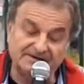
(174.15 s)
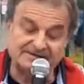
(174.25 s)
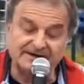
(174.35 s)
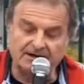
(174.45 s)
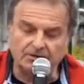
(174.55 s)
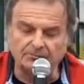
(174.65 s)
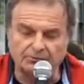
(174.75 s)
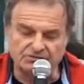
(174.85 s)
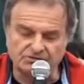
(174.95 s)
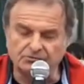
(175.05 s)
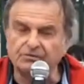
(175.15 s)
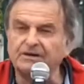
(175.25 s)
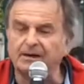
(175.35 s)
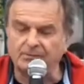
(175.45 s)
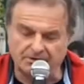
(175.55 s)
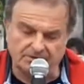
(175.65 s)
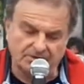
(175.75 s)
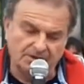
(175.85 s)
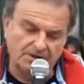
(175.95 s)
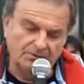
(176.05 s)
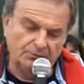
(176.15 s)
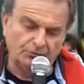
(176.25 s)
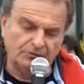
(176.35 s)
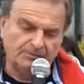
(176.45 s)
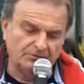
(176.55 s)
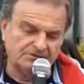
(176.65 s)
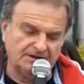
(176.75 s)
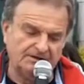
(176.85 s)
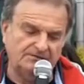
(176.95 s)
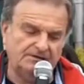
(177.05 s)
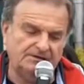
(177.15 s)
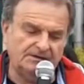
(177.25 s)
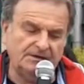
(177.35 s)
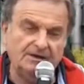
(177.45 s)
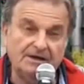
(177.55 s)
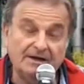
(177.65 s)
50% du carbone produit par nos activités.